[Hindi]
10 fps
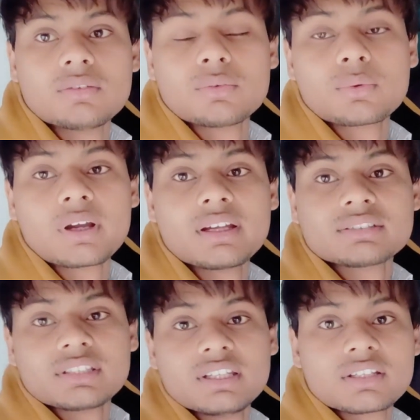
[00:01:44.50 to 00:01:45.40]
तो
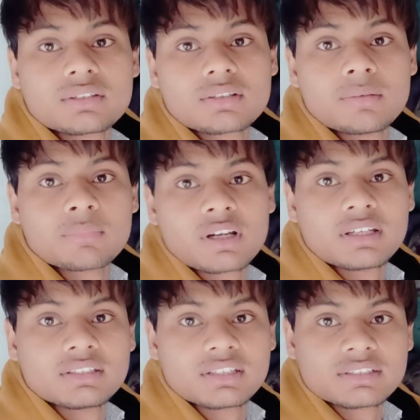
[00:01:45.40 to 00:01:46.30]
गैस एक कमरा
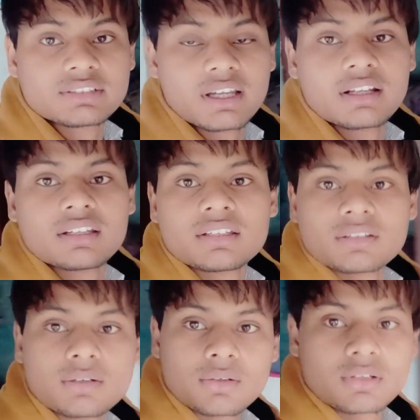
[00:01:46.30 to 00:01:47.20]
इधर की साइड है
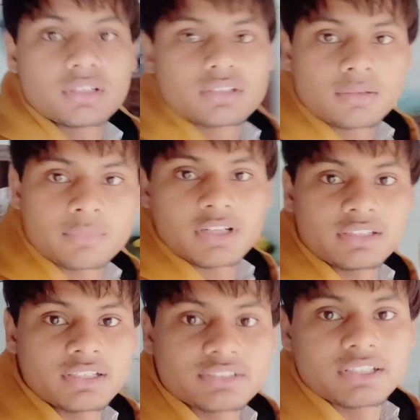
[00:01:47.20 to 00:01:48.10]
और एक कमरा
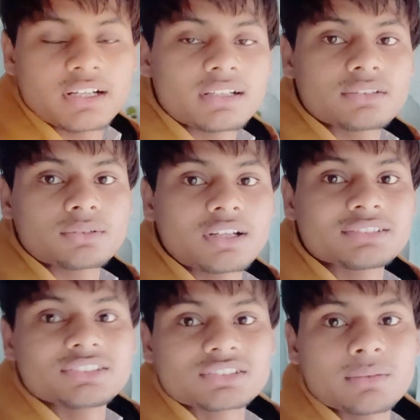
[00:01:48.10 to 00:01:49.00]
इधर की साइड है तो गैस
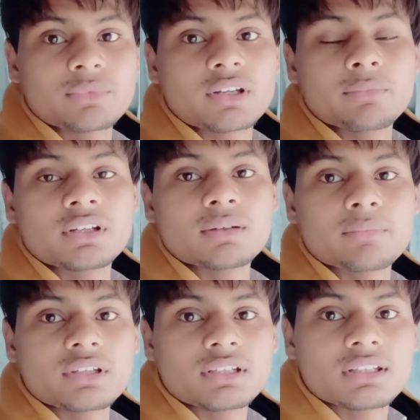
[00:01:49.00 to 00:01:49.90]
इस कमरे में ना
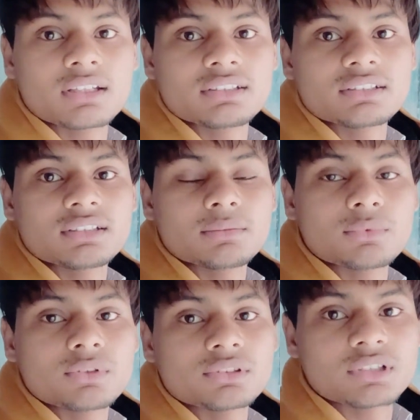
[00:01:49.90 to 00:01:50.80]
मेरी दादी थी
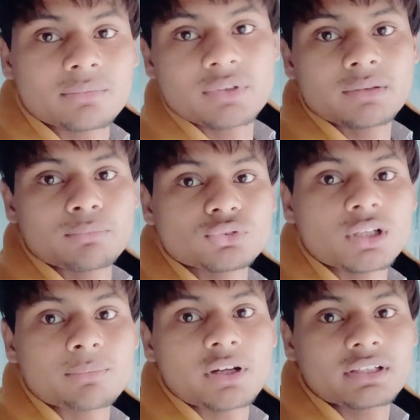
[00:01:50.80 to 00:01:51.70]
वो इस कमरे में
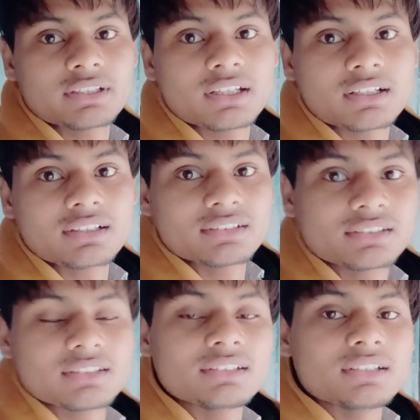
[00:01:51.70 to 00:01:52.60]
पूजा पाठ किया करती
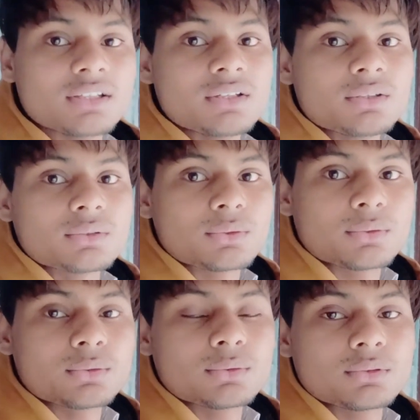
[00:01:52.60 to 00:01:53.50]
थी तो
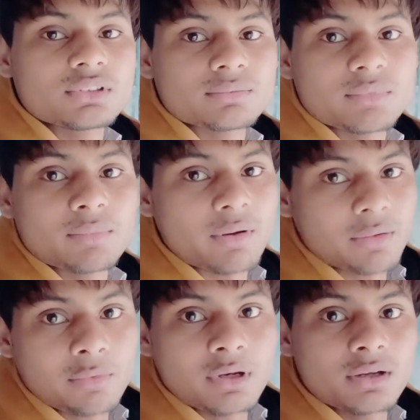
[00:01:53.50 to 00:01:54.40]
इसमें
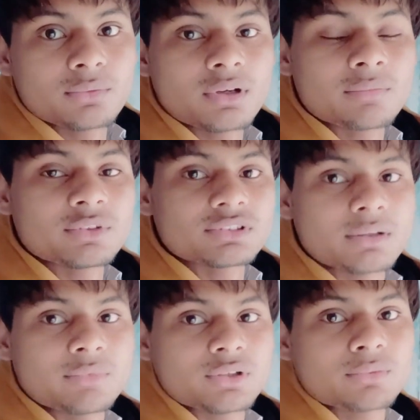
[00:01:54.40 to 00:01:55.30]
भवन बना हुआ हम इस
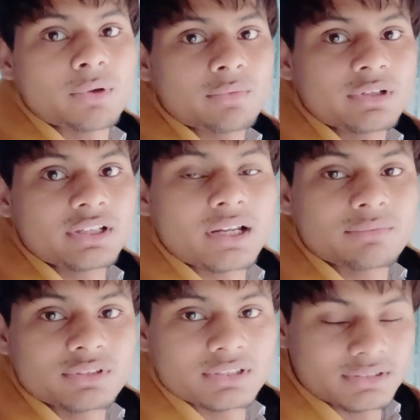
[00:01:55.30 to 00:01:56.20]
कमरे को भवन के नाम
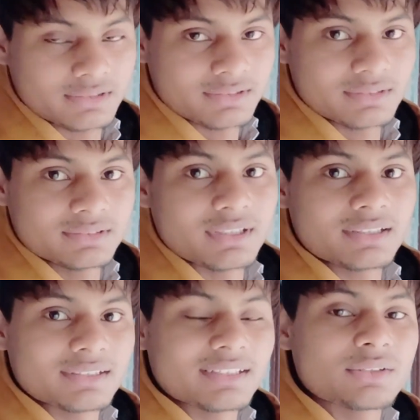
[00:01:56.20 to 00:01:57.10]
से
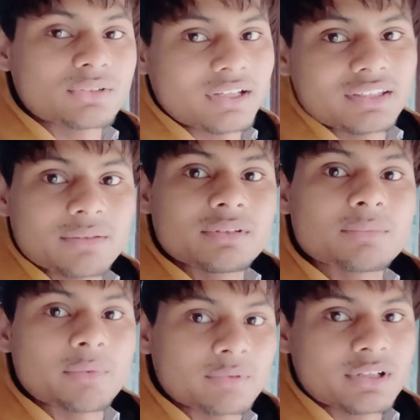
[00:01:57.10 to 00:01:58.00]
जानते हैं और कहते भी
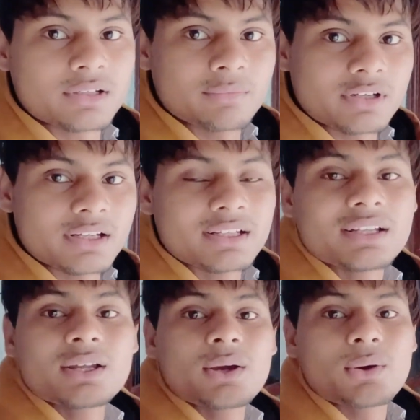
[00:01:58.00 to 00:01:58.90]
भवन का कमरा है
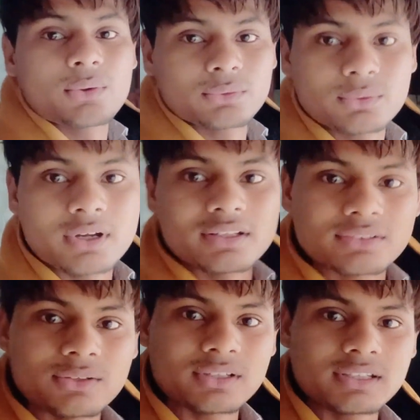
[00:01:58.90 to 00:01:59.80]
तो गैस
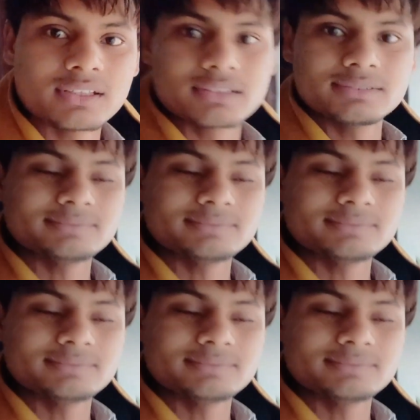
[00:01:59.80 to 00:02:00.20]
और एक